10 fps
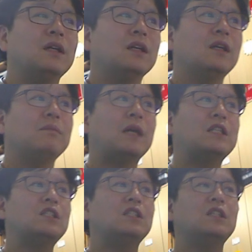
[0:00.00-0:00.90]
그러니까
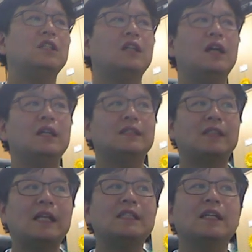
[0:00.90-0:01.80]
마취가
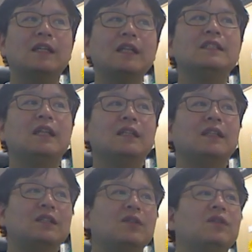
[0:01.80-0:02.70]
살짝 깬
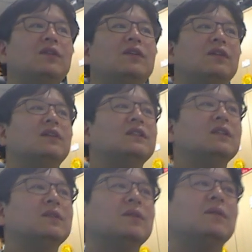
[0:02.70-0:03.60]
상태죠.
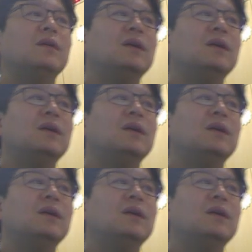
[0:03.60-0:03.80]
진통.